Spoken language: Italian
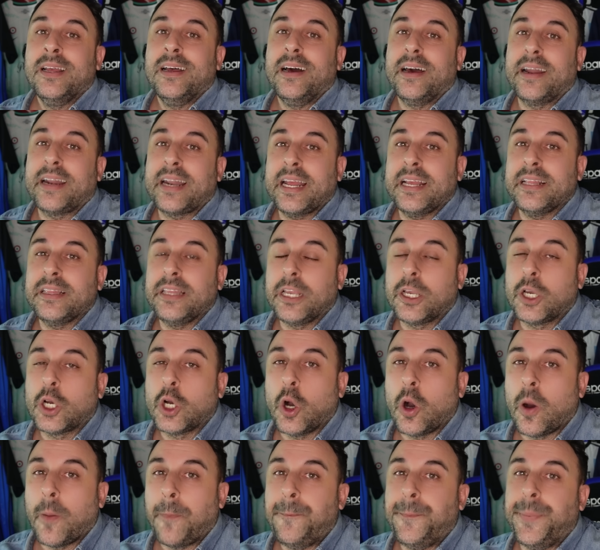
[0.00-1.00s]
re di
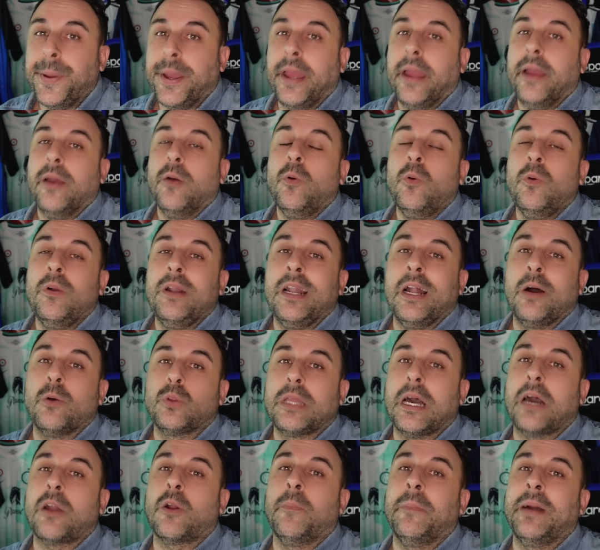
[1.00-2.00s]
coppe, un
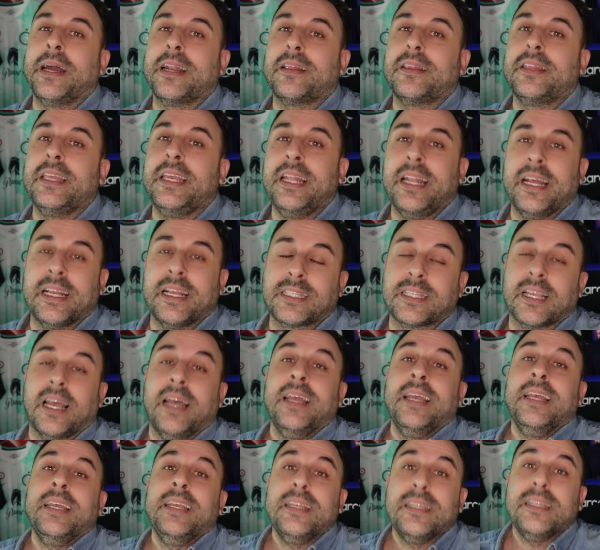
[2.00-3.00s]
Lautaro Martinez